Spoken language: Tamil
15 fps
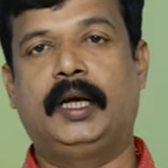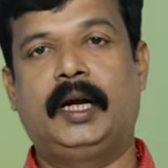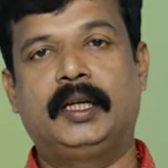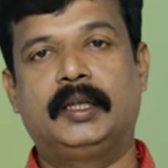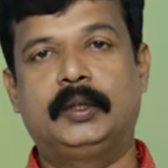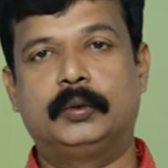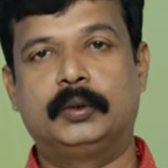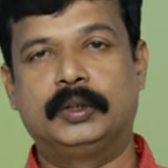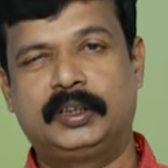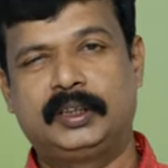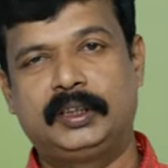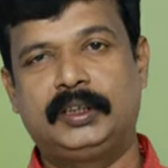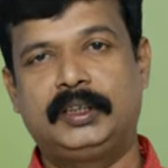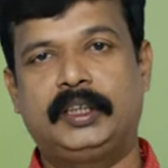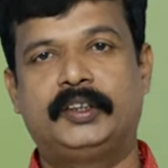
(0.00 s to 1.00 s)
அல்லது ஒரு
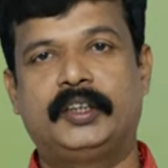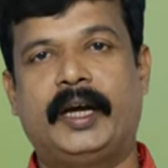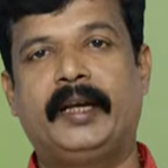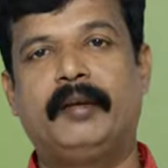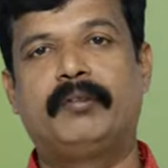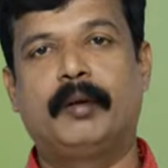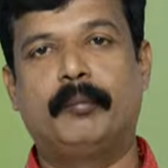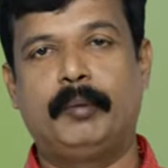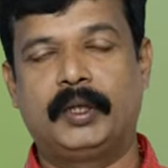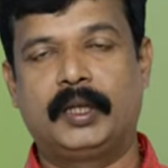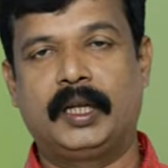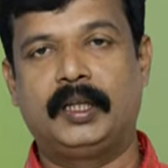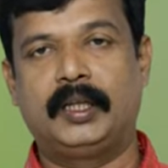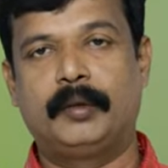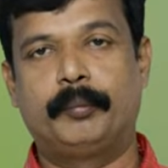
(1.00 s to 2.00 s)
சின்ன ஜாயின்ட் ஃபேமிலி
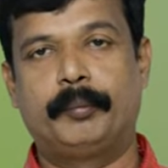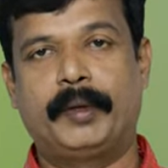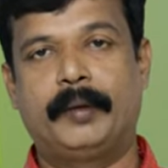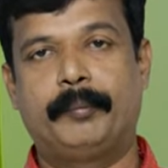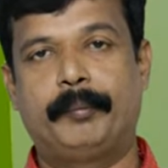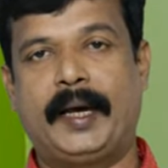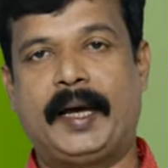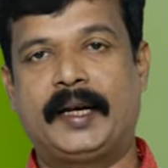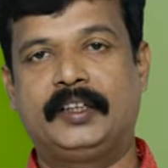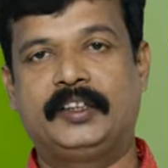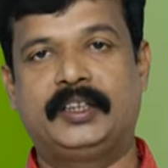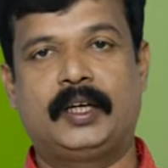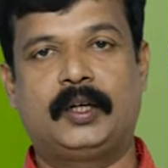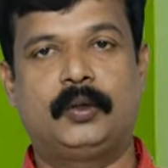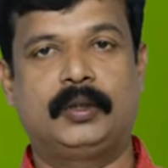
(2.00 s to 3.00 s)
அதாவது பே
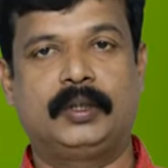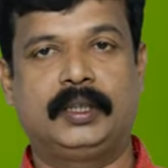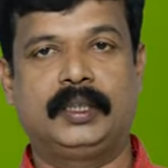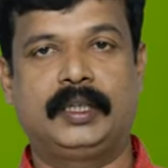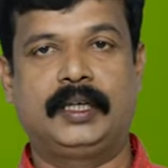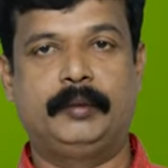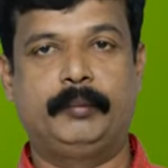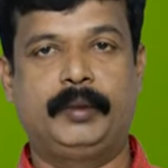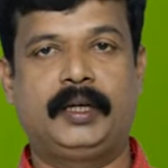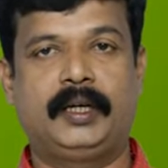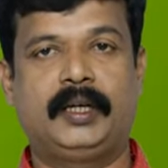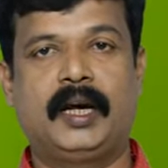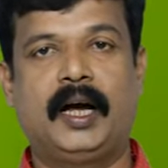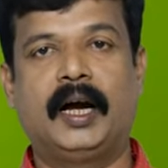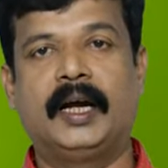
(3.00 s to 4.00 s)
பேரண்ட்ஸ் யாரோ ஒருத்தங்க ரெண்டு பேர்
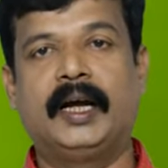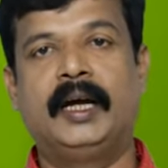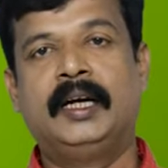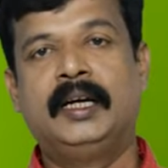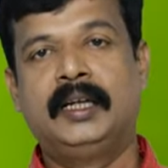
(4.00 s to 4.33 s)
இருக்காங்க